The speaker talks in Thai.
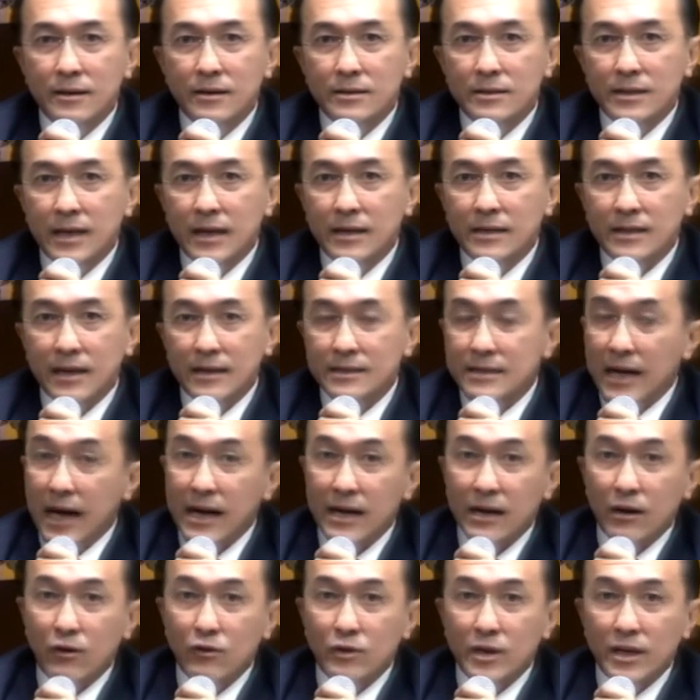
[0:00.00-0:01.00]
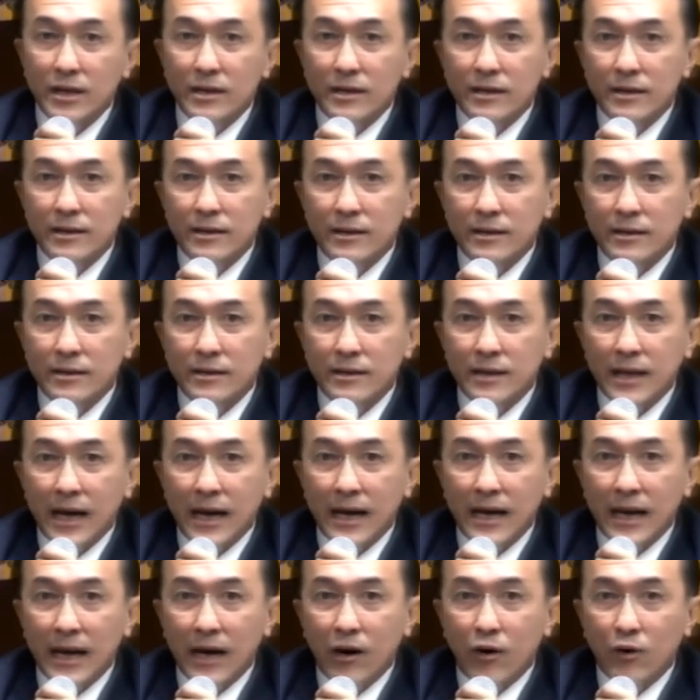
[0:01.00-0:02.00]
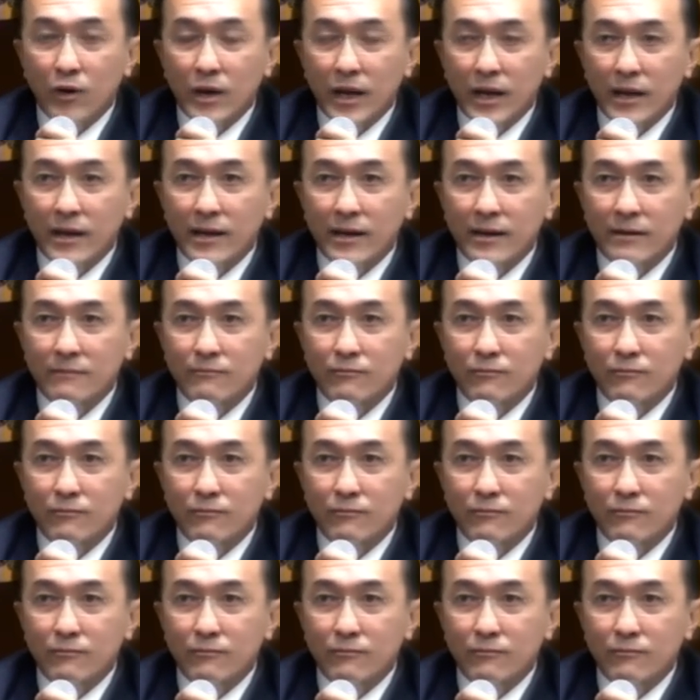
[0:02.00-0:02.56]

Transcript: สิ่งต่างๆเหล่านี้ถ้าเราเอง